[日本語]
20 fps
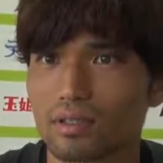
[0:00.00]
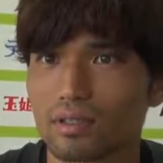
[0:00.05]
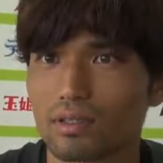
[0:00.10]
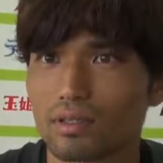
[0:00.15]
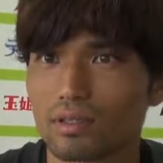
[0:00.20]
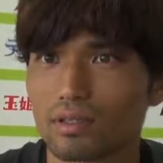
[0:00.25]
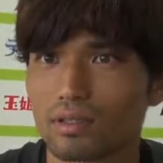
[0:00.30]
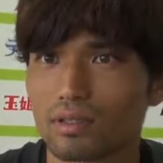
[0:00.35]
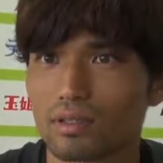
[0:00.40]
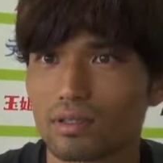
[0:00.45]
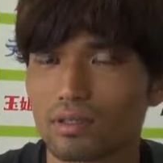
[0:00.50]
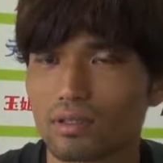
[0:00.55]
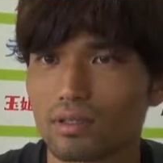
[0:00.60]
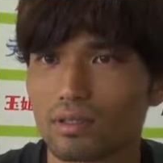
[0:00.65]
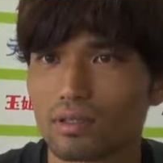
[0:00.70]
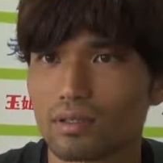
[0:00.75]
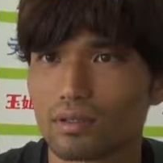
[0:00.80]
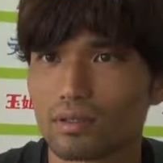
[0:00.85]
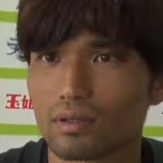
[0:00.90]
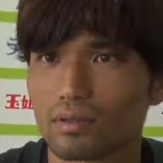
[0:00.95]
んとか
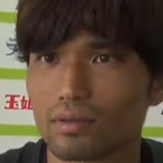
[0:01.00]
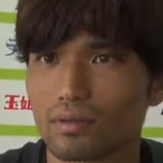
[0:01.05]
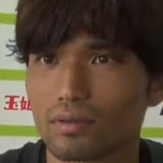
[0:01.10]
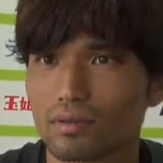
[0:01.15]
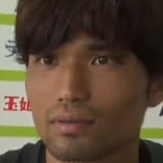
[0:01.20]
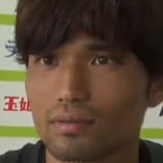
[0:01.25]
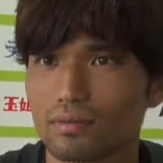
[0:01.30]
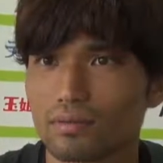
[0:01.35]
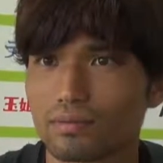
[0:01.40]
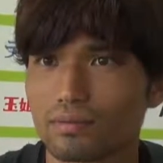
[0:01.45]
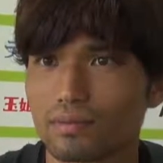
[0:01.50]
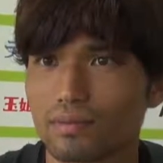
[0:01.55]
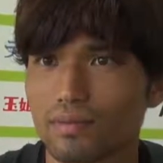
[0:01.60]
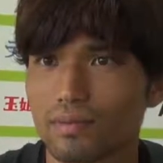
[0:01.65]
先制